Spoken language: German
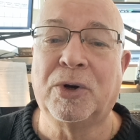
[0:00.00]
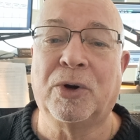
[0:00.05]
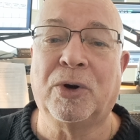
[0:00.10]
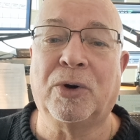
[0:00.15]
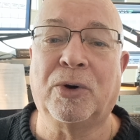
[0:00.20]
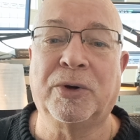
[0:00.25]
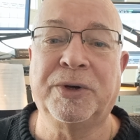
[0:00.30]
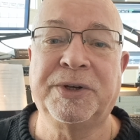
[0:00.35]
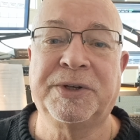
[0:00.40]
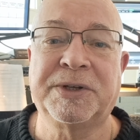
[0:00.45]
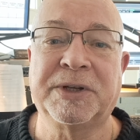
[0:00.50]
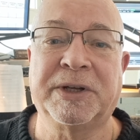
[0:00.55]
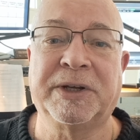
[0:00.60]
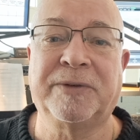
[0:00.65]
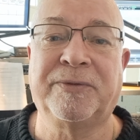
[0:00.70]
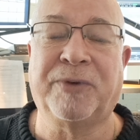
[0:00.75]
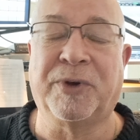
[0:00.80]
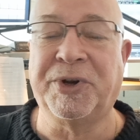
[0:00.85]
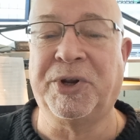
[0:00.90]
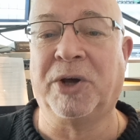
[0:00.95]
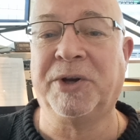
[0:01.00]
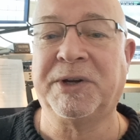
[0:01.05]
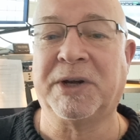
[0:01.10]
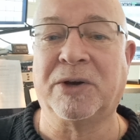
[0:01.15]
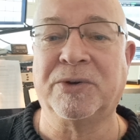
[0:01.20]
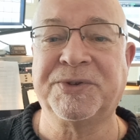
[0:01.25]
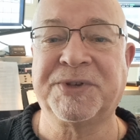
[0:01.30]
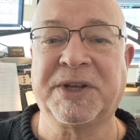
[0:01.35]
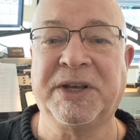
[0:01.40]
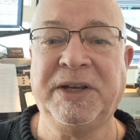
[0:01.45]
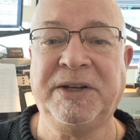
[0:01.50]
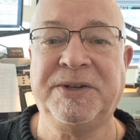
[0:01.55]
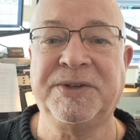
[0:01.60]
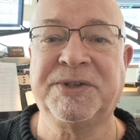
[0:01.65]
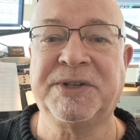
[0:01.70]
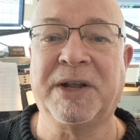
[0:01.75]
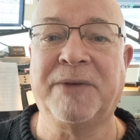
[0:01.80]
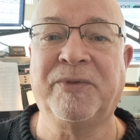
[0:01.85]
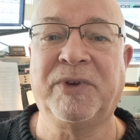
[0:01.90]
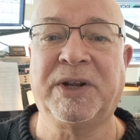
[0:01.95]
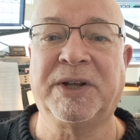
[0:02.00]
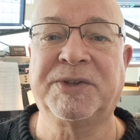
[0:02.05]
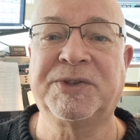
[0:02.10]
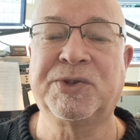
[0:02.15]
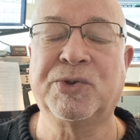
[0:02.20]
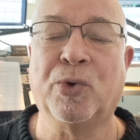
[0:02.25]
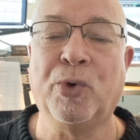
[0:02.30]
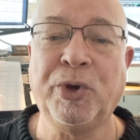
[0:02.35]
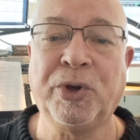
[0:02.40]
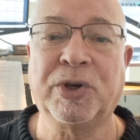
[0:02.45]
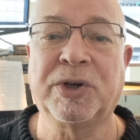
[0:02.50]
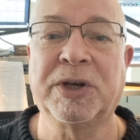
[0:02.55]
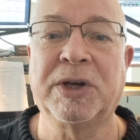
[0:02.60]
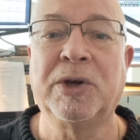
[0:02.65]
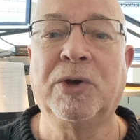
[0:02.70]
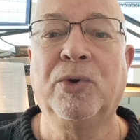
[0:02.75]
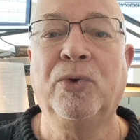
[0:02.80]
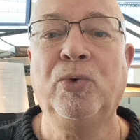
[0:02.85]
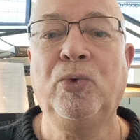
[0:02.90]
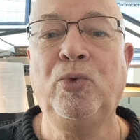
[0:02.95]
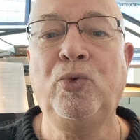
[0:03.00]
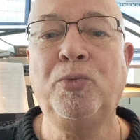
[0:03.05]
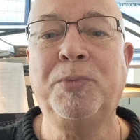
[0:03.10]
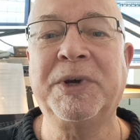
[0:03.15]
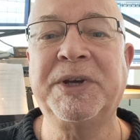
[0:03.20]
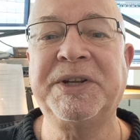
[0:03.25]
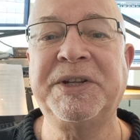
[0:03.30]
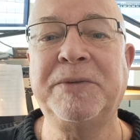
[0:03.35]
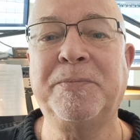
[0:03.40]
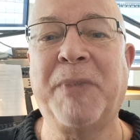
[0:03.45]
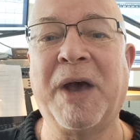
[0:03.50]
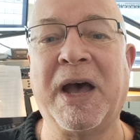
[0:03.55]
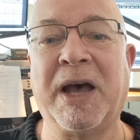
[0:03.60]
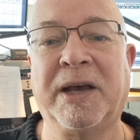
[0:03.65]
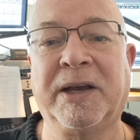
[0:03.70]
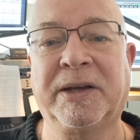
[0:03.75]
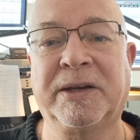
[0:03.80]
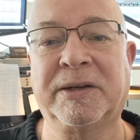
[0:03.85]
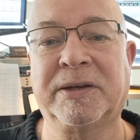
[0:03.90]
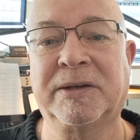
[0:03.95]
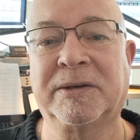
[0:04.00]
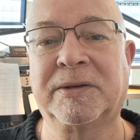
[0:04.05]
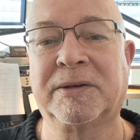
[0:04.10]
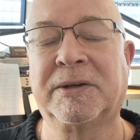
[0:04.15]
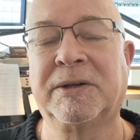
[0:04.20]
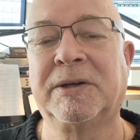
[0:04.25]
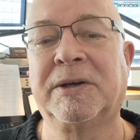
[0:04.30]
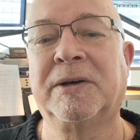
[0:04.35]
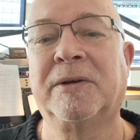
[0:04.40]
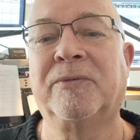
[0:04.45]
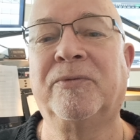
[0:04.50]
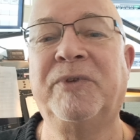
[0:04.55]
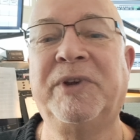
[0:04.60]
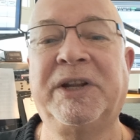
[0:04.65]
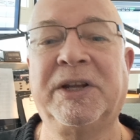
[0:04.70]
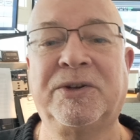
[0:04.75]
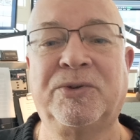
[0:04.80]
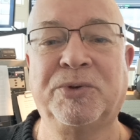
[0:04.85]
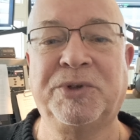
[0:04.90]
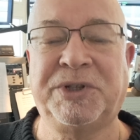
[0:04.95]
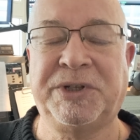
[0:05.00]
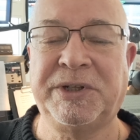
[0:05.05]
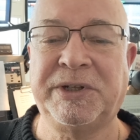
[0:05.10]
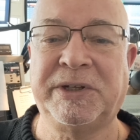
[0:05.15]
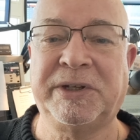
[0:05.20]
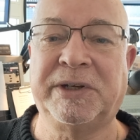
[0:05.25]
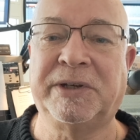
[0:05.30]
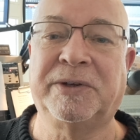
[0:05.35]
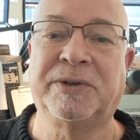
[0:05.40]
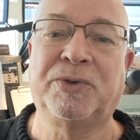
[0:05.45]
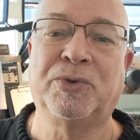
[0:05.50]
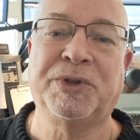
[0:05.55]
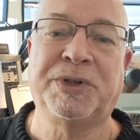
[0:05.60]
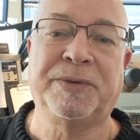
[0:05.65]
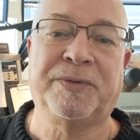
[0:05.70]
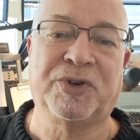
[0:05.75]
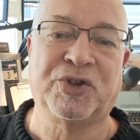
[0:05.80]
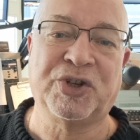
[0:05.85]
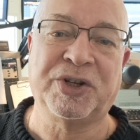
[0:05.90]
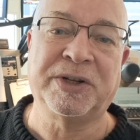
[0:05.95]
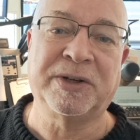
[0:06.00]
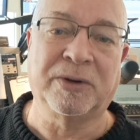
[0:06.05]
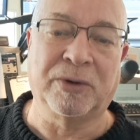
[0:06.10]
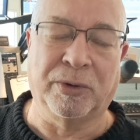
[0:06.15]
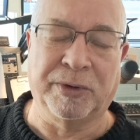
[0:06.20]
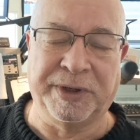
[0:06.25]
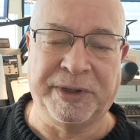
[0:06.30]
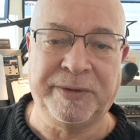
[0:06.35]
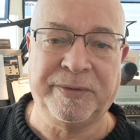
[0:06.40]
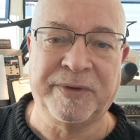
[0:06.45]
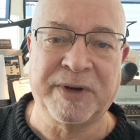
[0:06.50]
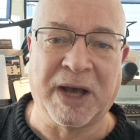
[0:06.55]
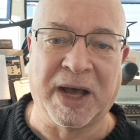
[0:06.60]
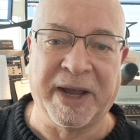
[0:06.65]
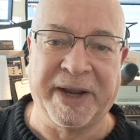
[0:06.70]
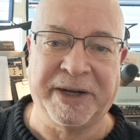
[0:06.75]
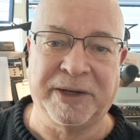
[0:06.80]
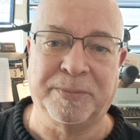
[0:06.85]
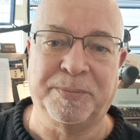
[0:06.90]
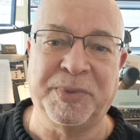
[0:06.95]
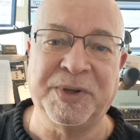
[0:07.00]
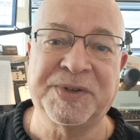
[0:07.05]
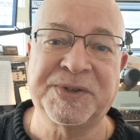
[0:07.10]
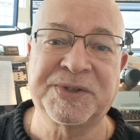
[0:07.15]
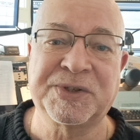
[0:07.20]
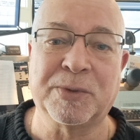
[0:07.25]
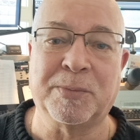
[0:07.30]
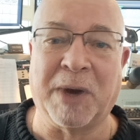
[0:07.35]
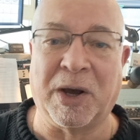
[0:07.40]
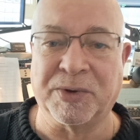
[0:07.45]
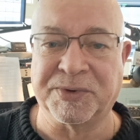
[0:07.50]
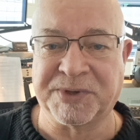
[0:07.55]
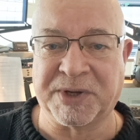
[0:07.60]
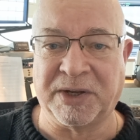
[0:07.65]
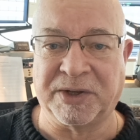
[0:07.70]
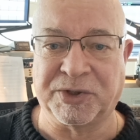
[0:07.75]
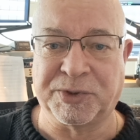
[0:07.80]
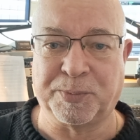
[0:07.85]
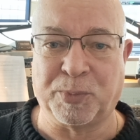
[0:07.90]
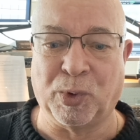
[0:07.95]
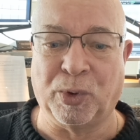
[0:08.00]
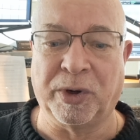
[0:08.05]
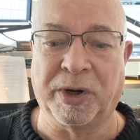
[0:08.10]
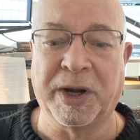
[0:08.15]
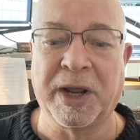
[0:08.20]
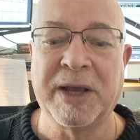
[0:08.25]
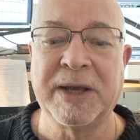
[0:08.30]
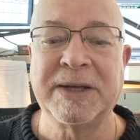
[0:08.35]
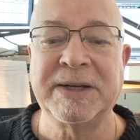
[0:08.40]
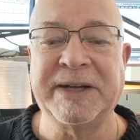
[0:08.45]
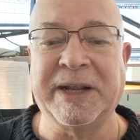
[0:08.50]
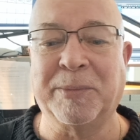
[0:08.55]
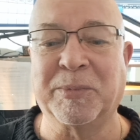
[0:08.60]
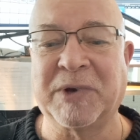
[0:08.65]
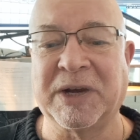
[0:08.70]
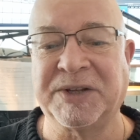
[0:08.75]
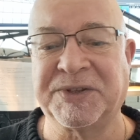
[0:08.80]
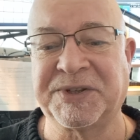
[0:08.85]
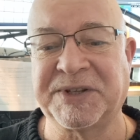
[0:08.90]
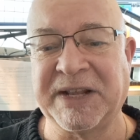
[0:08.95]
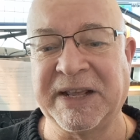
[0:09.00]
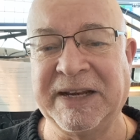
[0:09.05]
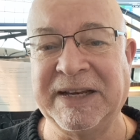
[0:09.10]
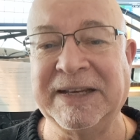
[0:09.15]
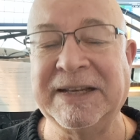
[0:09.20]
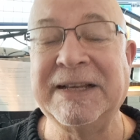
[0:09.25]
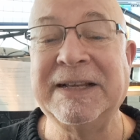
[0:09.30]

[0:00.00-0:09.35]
Und äh, von dort aus geht es dann wieder zurück über die Berge, wieder durch die, durch die verschiedenen Olivenhaine bis zum Ausgangspunkt, dem Kastell.